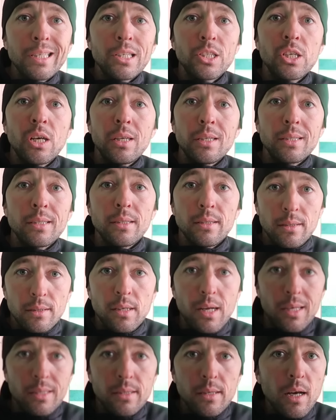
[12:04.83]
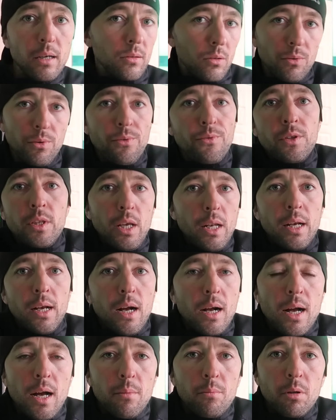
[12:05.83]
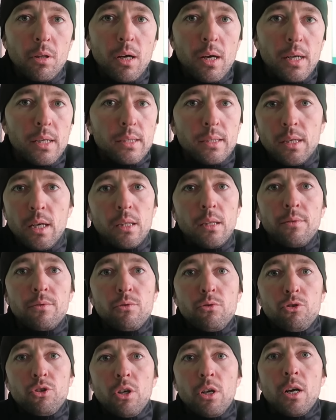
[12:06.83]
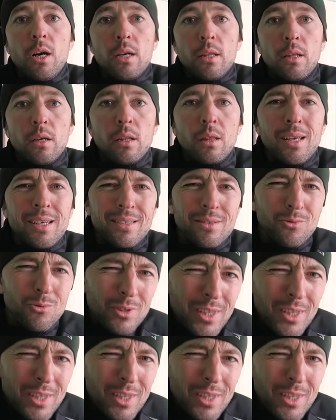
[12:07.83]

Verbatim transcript: сажал рассаду, вы видели, какая была рассада, все шикарно, классно.